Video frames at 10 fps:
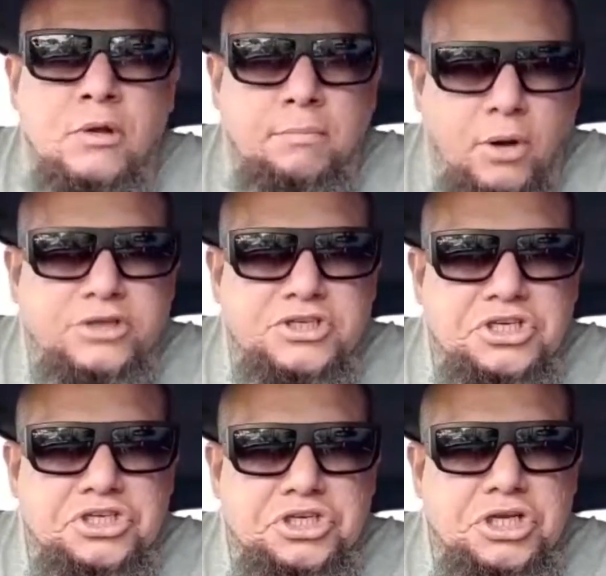Pode
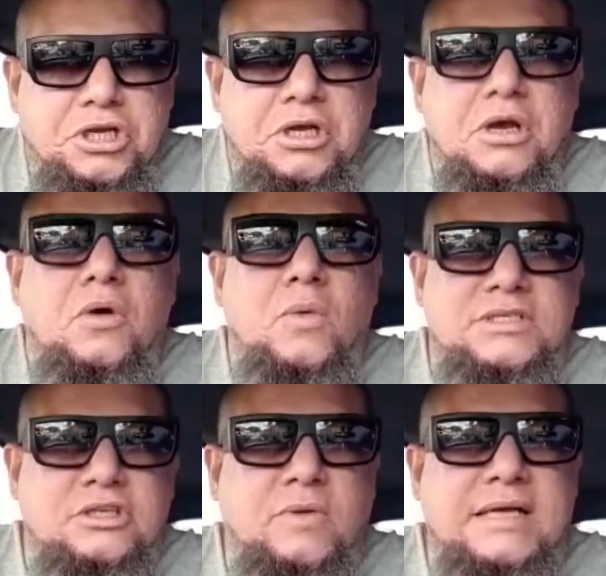existir uma
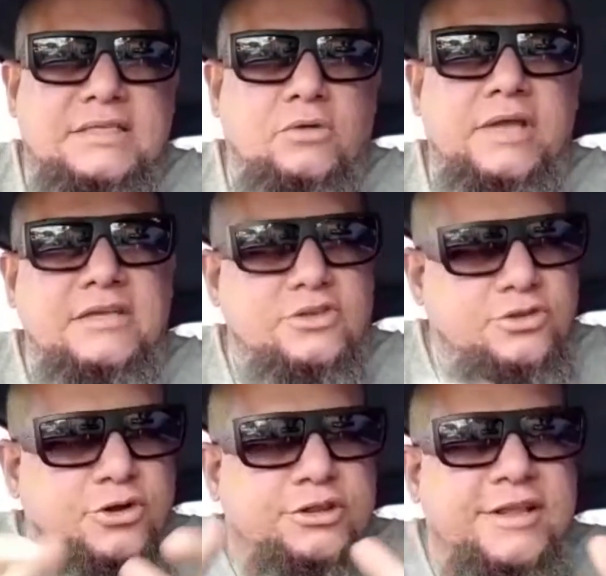situação dessa? Eu
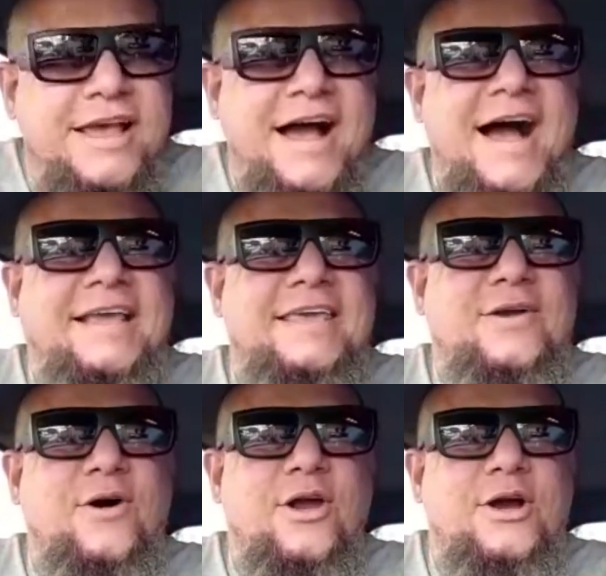estou aqui
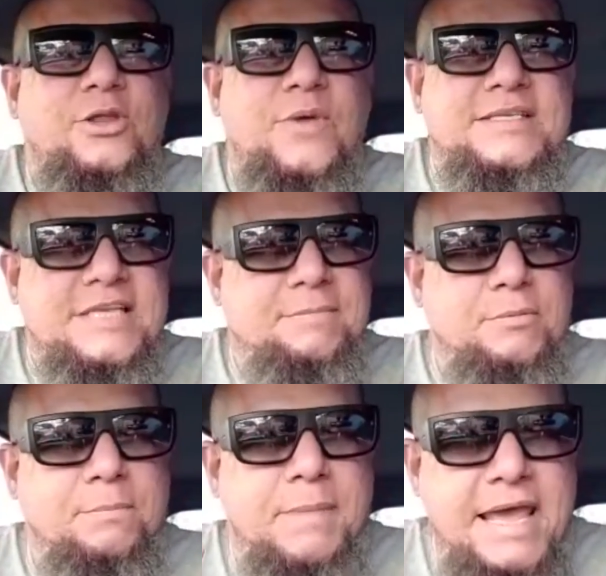colocando um exemplo
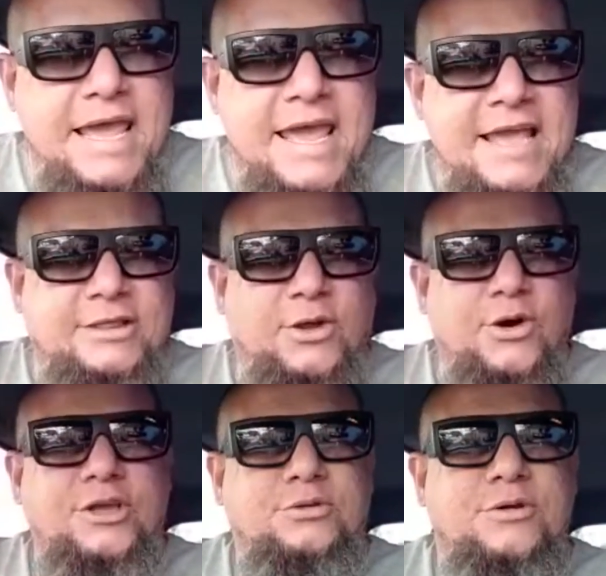bem
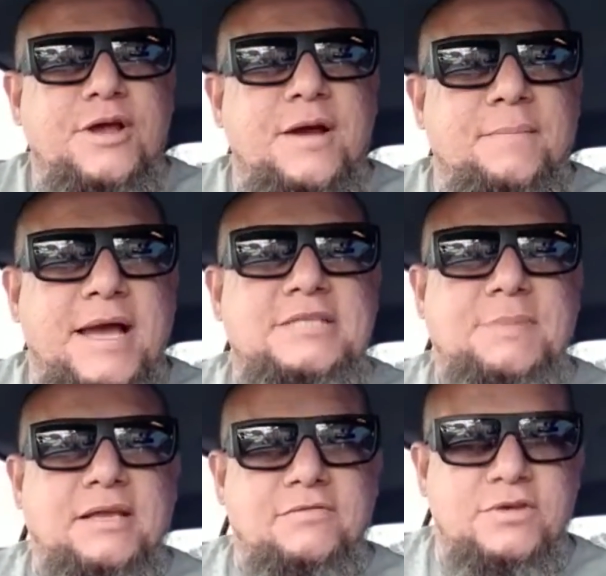doido, mas
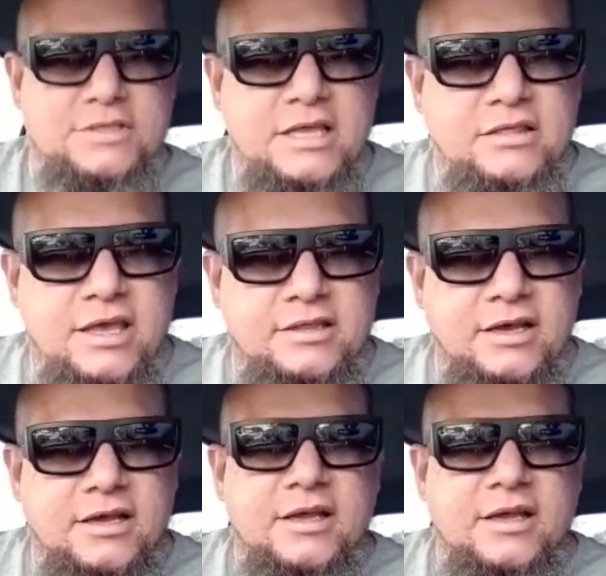para que você entenda.